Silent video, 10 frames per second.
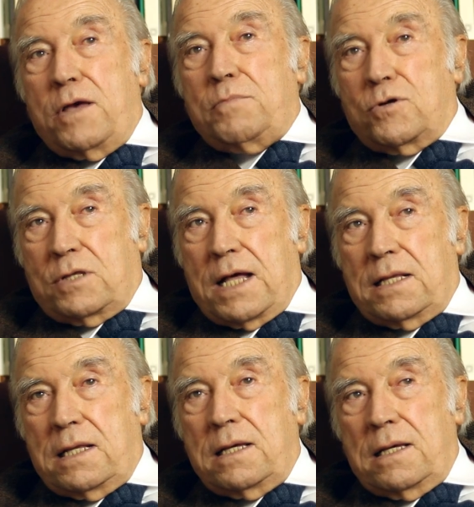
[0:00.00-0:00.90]
è
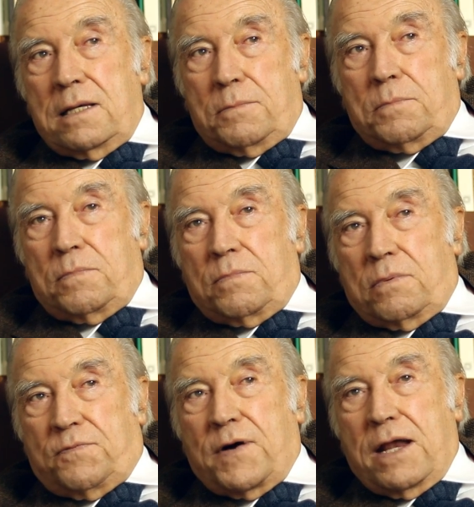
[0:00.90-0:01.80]
importante
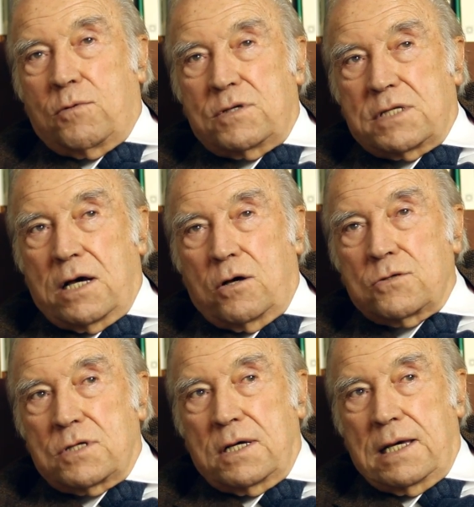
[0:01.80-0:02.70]
fare questa
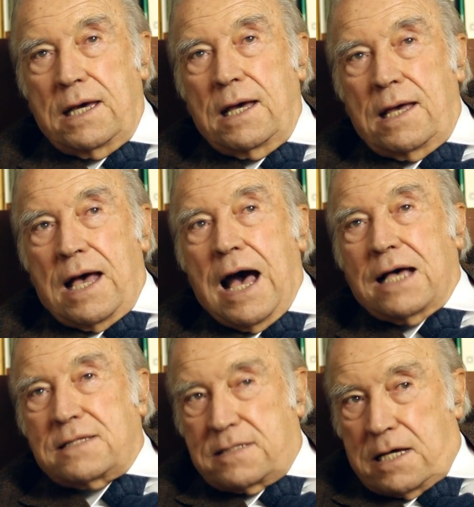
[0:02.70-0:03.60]
cosa che
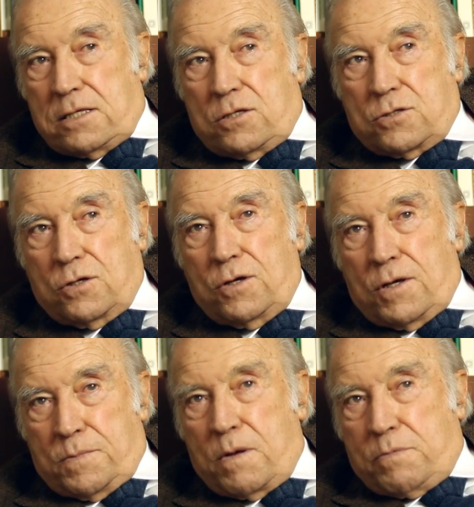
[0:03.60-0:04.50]
ha senso
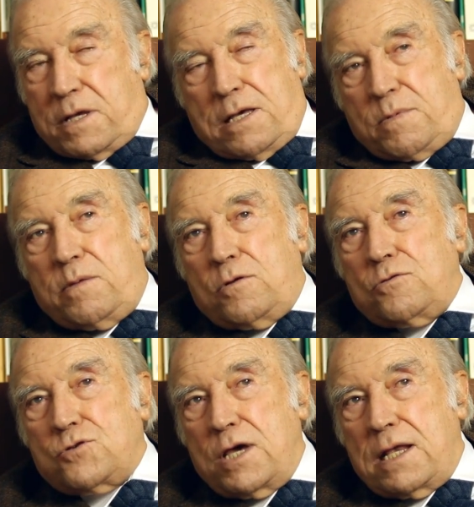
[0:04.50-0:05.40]
proprio perché prima
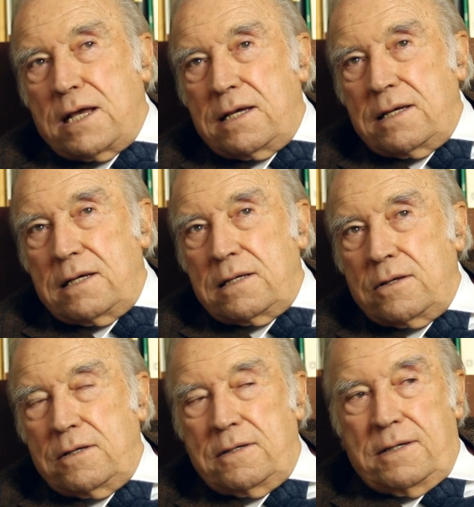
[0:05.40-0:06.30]
non c'era.
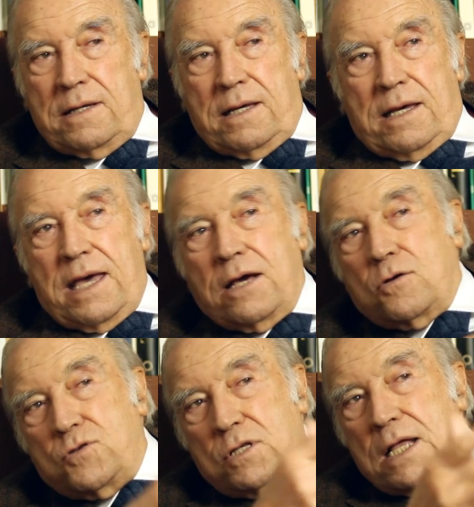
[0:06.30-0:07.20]
No? E
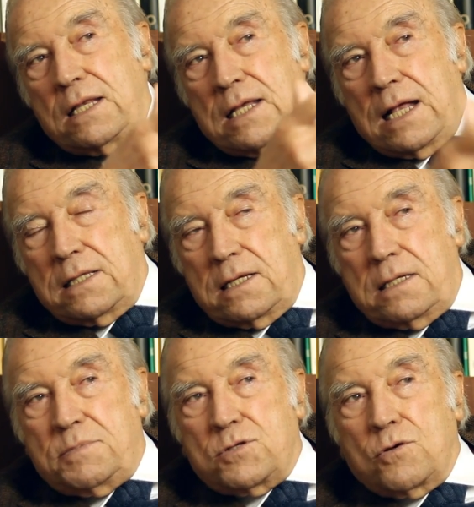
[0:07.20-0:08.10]
così tanti
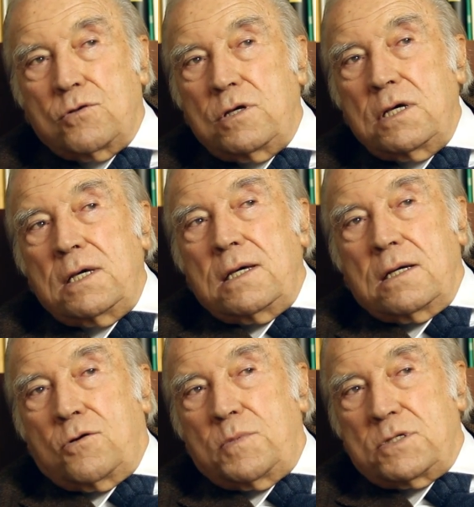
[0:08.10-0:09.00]
altri episodi
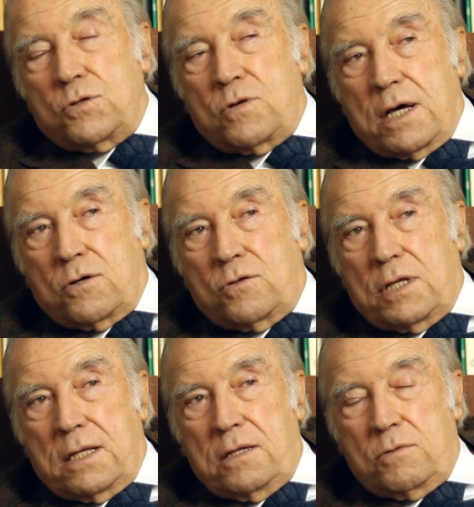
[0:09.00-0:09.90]
come sono
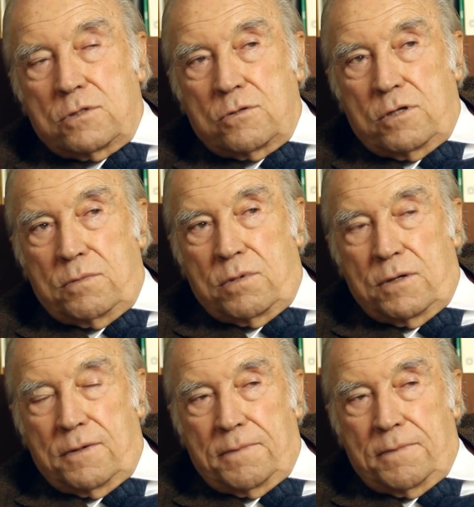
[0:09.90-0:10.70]
raccontati in questo libro.